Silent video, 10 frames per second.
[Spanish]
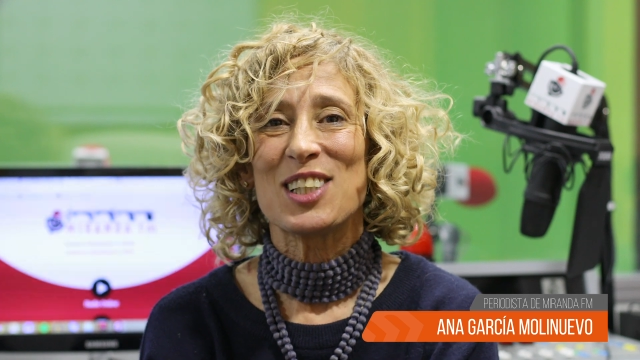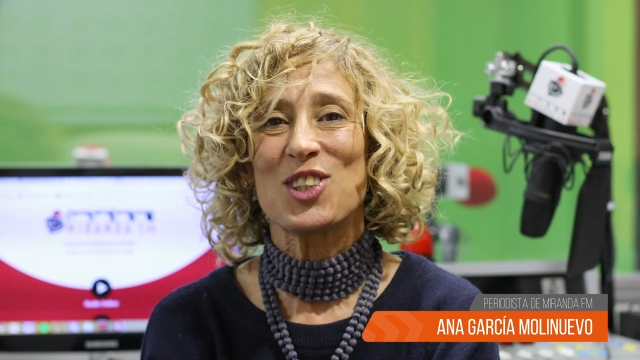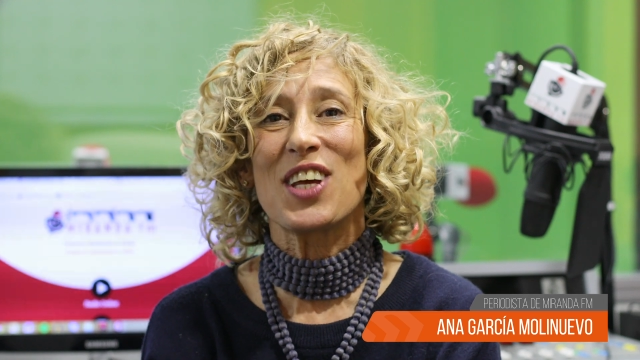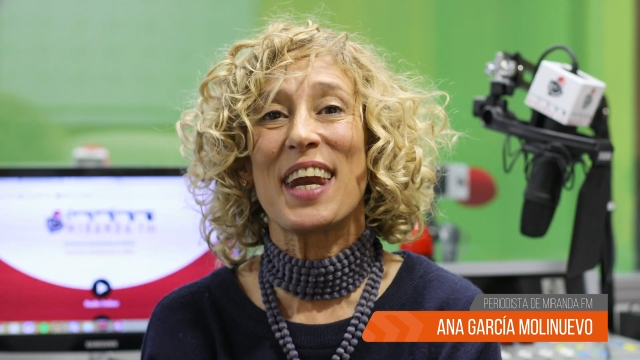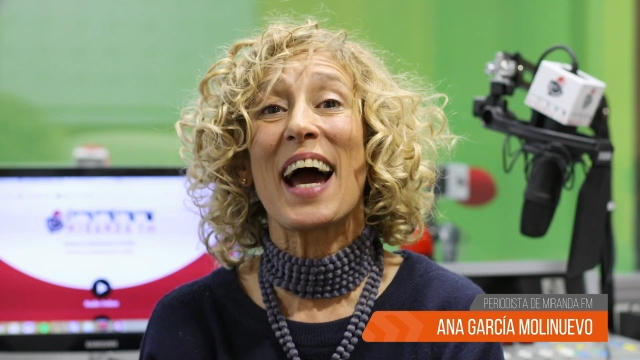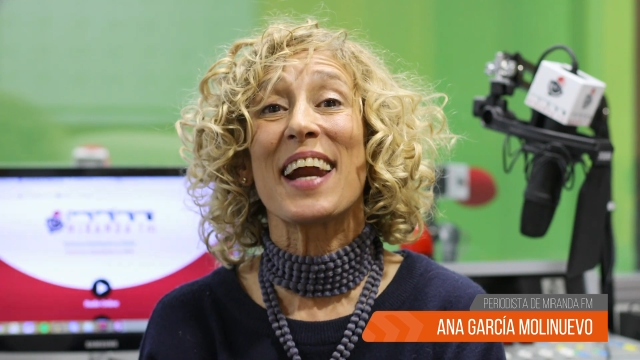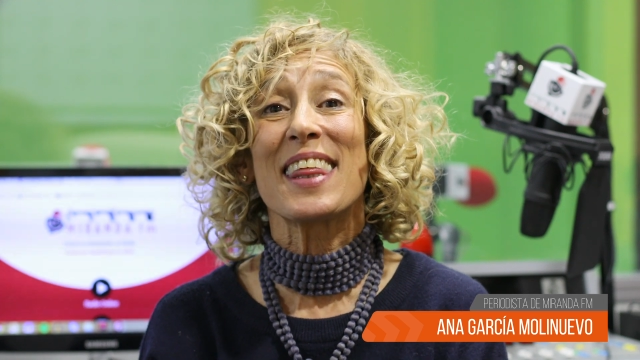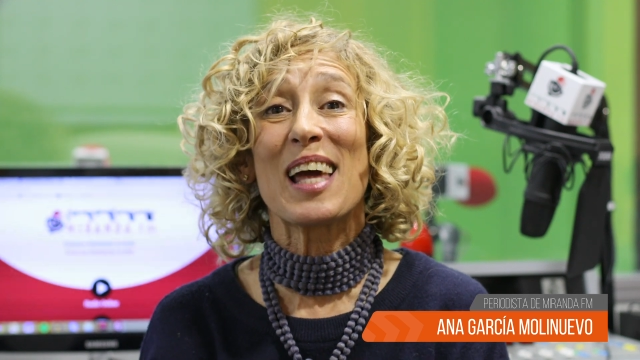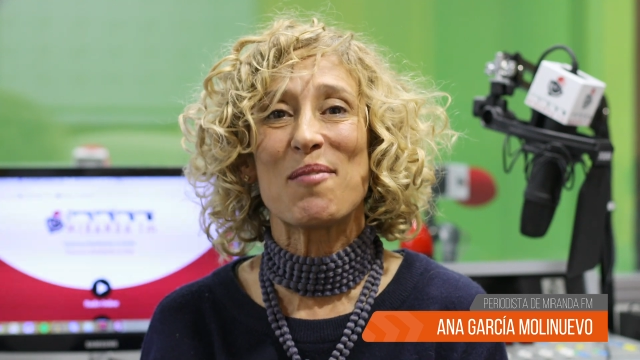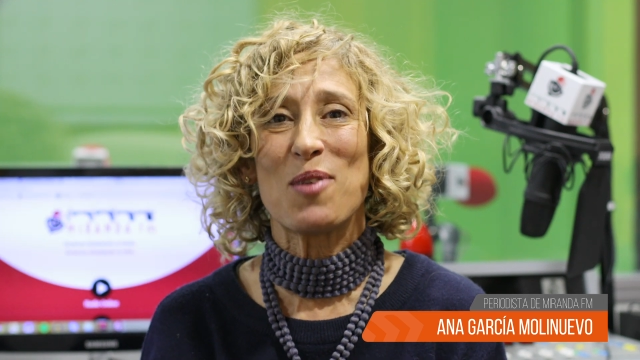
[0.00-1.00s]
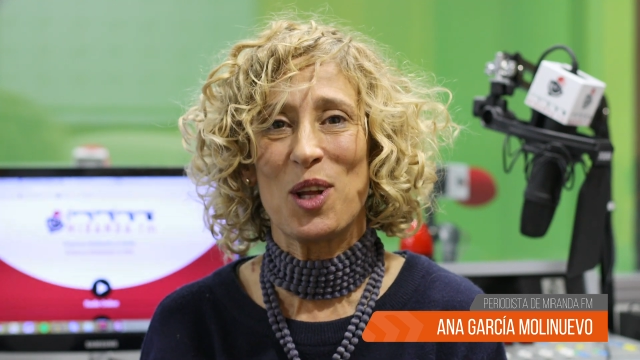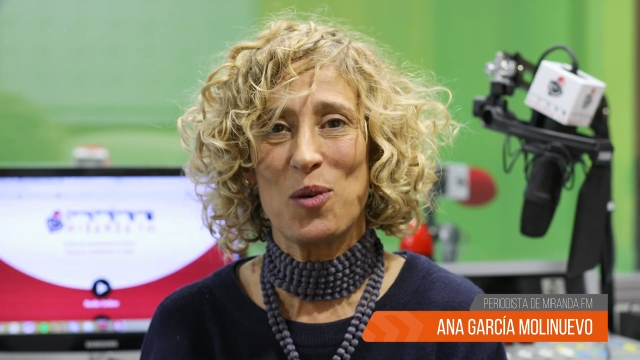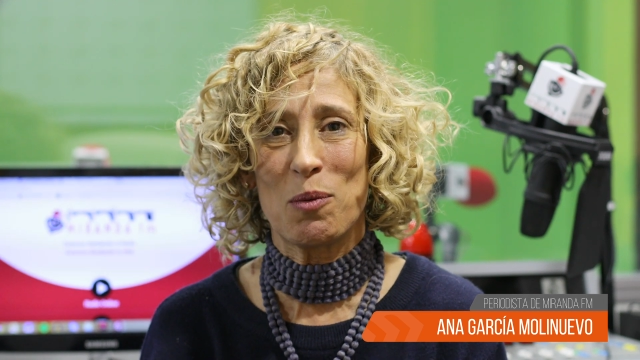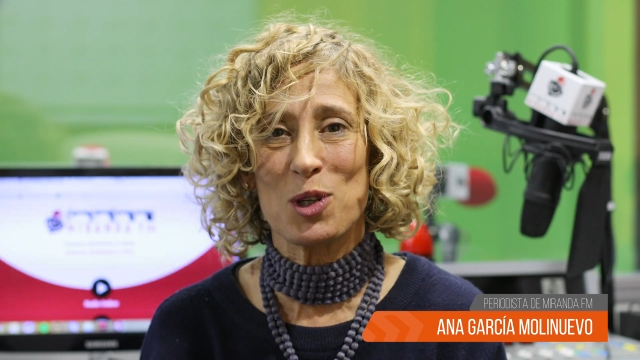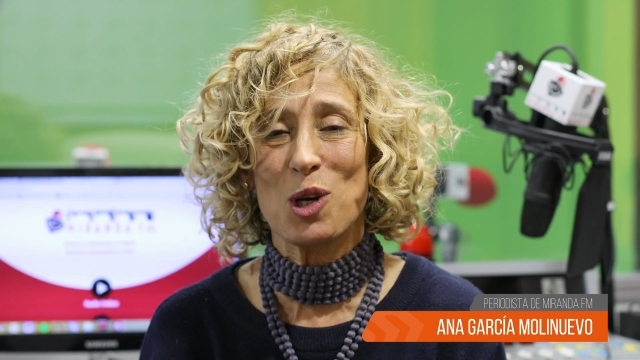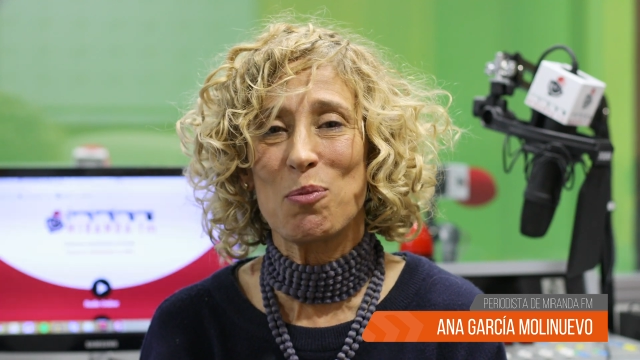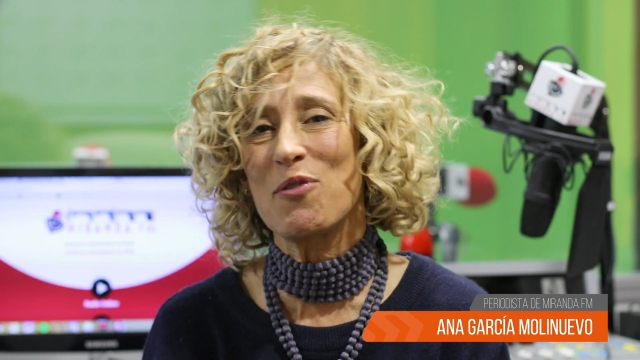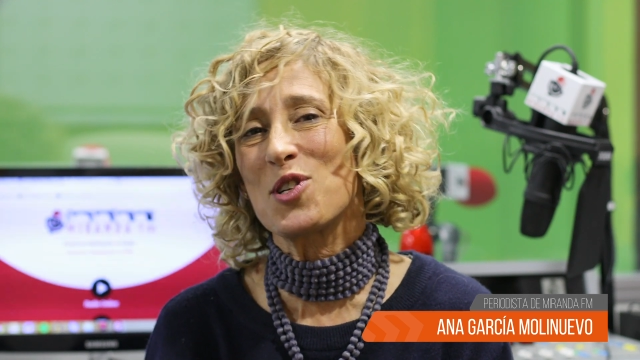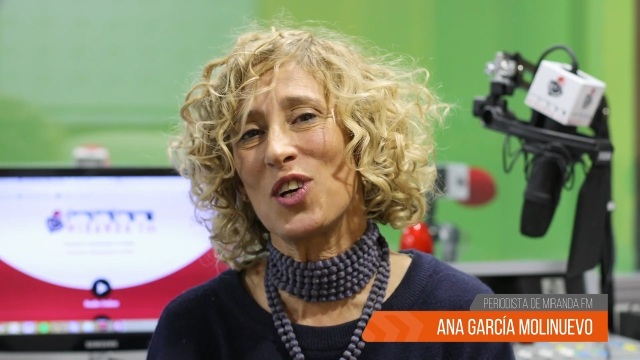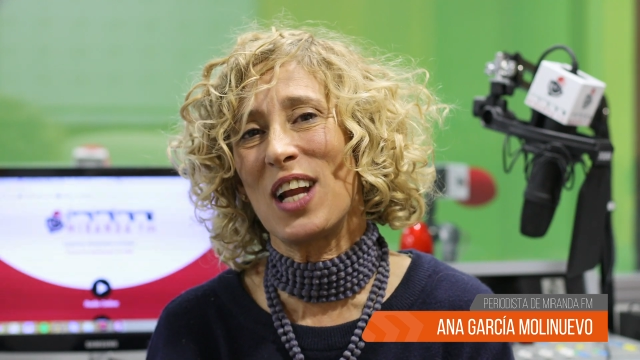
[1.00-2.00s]
Soy Ana García Molinuevo, soy
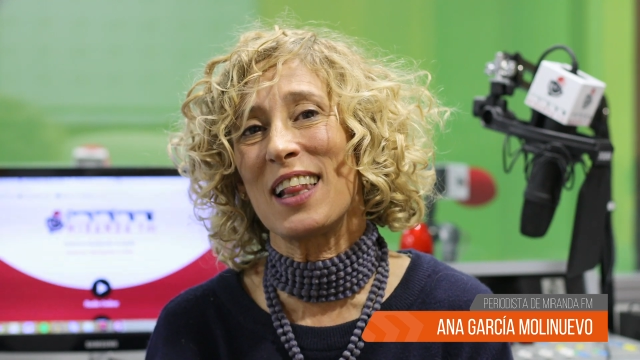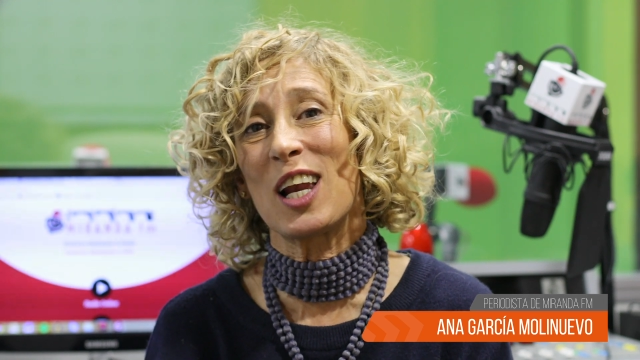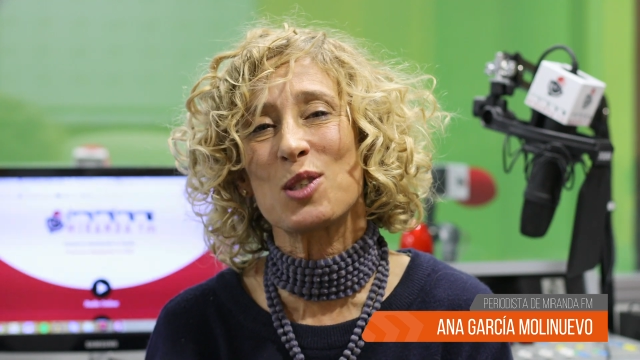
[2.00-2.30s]
profesional de